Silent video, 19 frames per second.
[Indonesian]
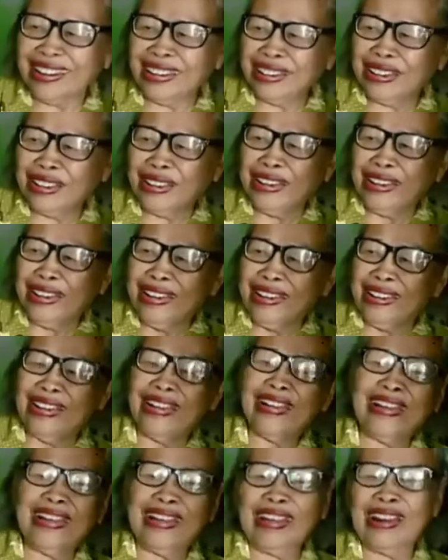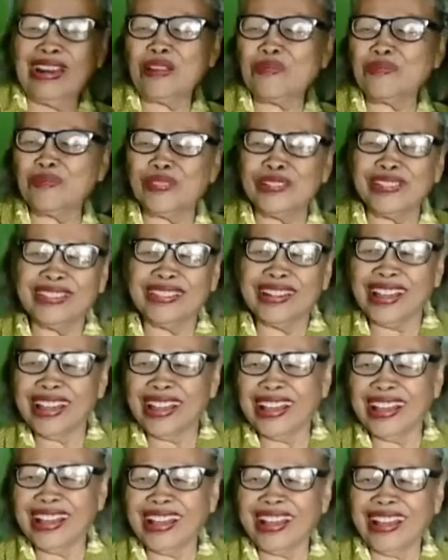semakin larut, relawan dan
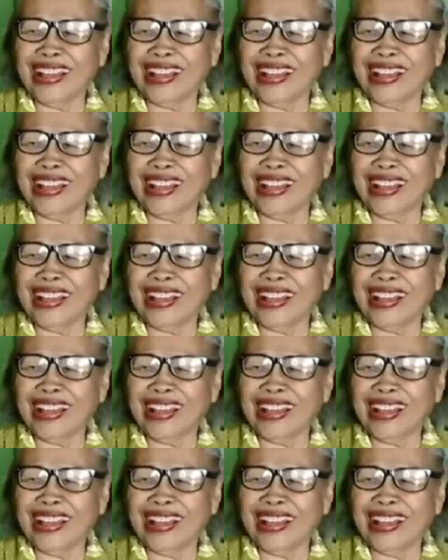warga